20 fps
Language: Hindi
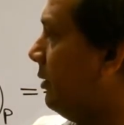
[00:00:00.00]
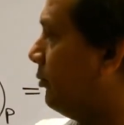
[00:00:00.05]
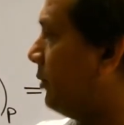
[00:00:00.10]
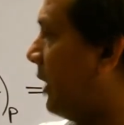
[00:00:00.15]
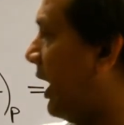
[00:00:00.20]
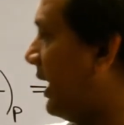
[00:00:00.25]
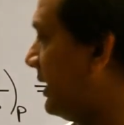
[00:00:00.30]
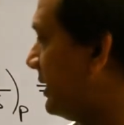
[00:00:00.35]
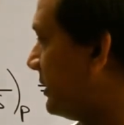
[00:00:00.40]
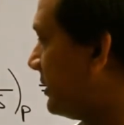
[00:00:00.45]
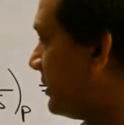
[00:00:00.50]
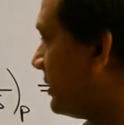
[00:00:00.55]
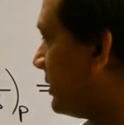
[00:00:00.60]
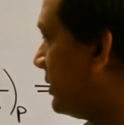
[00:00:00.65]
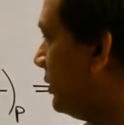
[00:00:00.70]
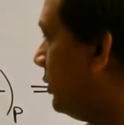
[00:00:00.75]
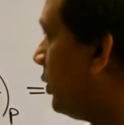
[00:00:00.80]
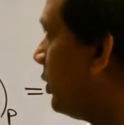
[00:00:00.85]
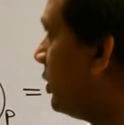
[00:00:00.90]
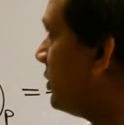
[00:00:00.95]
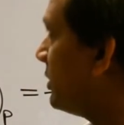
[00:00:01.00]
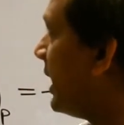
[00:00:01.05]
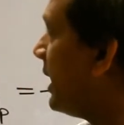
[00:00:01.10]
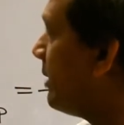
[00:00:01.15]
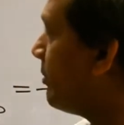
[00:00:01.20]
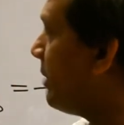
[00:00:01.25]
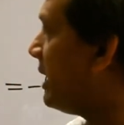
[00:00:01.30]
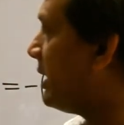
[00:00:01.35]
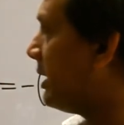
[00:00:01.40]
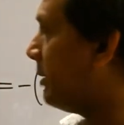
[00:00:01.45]
माइनस दोनों साइड
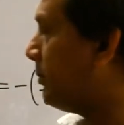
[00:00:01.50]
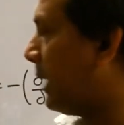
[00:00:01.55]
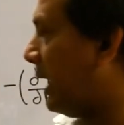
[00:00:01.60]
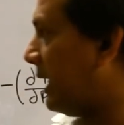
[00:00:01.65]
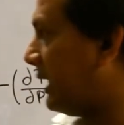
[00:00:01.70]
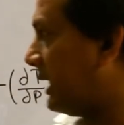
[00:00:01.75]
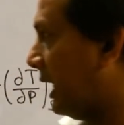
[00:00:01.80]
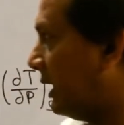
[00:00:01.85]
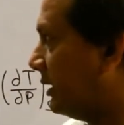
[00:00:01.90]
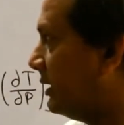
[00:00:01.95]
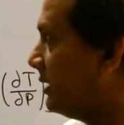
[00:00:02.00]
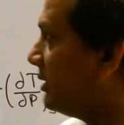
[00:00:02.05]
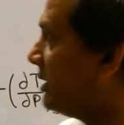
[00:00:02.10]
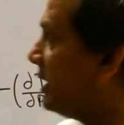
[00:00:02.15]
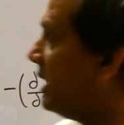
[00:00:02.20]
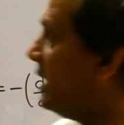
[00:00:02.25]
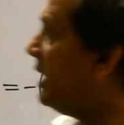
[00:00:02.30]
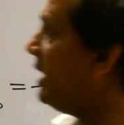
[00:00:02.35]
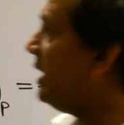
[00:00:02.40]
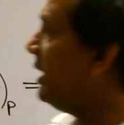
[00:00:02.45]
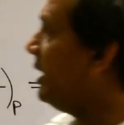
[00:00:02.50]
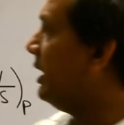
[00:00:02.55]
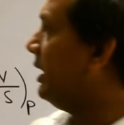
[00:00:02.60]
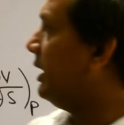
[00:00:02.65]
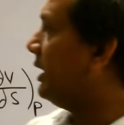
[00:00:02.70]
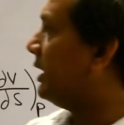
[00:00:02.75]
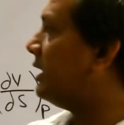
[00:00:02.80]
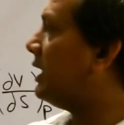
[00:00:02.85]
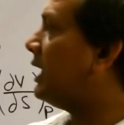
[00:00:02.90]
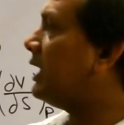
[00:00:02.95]
मल्टीप्लाई किया जिससे
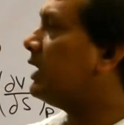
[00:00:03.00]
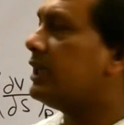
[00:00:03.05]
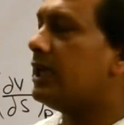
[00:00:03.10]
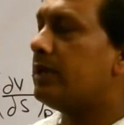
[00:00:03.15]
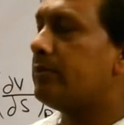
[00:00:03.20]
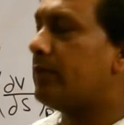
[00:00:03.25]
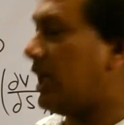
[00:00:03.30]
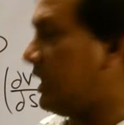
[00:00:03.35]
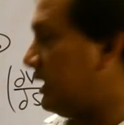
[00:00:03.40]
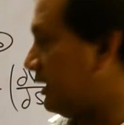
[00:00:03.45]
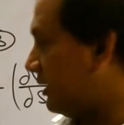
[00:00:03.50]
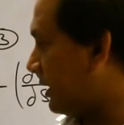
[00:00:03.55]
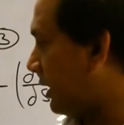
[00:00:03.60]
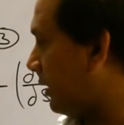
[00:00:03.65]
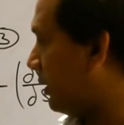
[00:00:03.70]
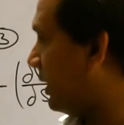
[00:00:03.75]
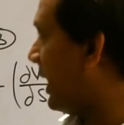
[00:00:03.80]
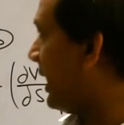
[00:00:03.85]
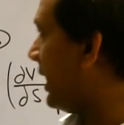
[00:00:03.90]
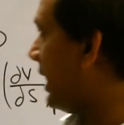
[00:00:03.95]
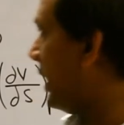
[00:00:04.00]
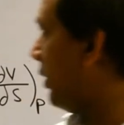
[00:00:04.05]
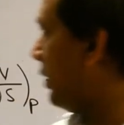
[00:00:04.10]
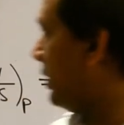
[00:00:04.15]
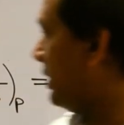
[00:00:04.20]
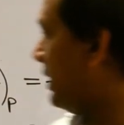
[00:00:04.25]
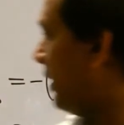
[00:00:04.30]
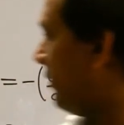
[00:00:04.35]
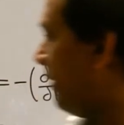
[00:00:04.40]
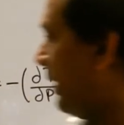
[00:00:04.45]
इधर ये माइनस का हो जाएगा और
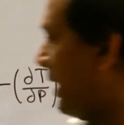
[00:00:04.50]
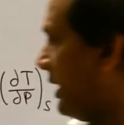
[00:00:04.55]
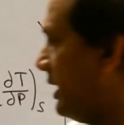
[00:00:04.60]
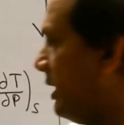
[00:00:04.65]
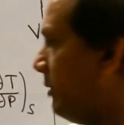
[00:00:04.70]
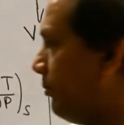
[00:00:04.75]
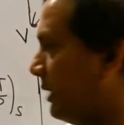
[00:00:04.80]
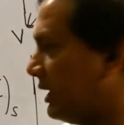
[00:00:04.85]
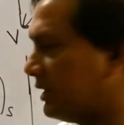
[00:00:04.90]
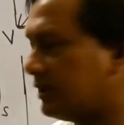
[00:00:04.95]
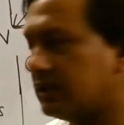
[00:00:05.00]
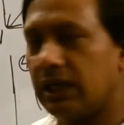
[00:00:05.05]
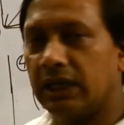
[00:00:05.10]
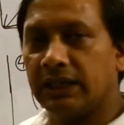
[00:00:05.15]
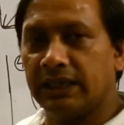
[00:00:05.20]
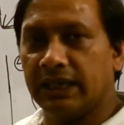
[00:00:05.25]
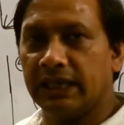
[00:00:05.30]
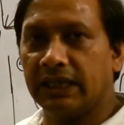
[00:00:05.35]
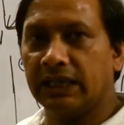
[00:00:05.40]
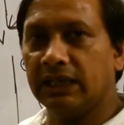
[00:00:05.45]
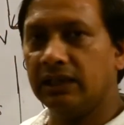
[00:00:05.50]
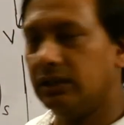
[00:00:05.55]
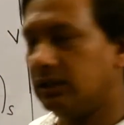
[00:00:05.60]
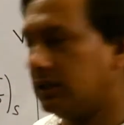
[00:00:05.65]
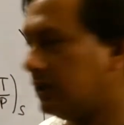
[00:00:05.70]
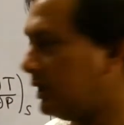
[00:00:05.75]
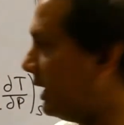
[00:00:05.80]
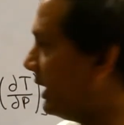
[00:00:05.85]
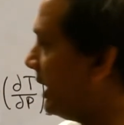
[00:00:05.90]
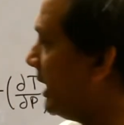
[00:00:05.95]
इधर वाला ये प्लस का आ जाएगा
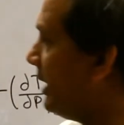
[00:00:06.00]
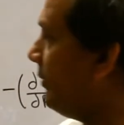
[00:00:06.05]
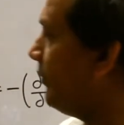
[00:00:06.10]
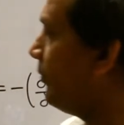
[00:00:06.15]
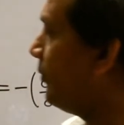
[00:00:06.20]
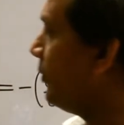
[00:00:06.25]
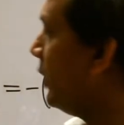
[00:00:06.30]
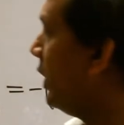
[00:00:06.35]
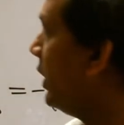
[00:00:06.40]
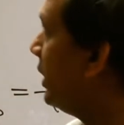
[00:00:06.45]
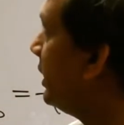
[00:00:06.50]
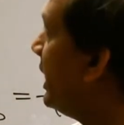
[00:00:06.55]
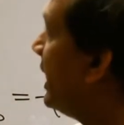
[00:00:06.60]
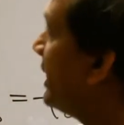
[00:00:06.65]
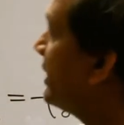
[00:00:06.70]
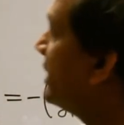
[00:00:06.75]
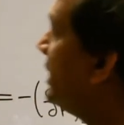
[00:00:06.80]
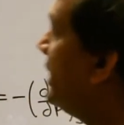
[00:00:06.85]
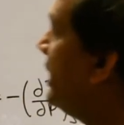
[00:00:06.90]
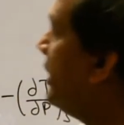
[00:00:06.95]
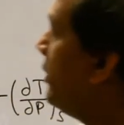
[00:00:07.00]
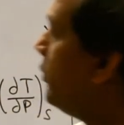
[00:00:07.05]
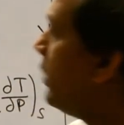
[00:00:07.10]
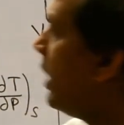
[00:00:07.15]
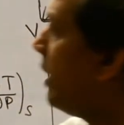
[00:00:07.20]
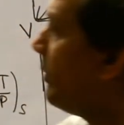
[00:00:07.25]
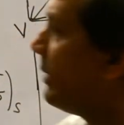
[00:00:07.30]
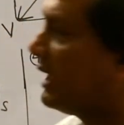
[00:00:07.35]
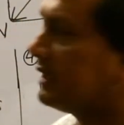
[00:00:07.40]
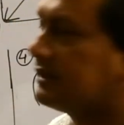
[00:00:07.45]
ठीक है नेक्स्ट ये
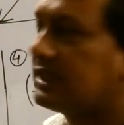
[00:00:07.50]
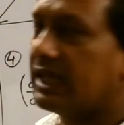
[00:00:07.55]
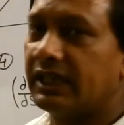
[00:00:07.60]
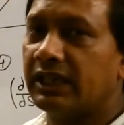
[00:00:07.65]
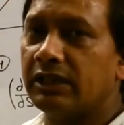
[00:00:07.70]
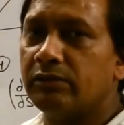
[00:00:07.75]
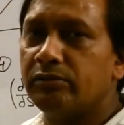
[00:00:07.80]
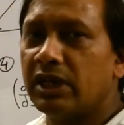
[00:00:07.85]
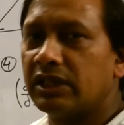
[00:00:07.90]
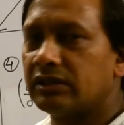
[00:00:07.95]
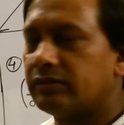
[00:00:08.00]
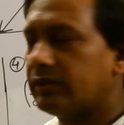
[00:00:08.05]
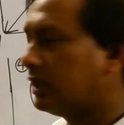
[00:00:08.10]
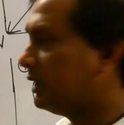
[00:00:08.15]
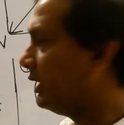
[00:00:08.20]
हुआ हमारा सेकंड मैक्सवेल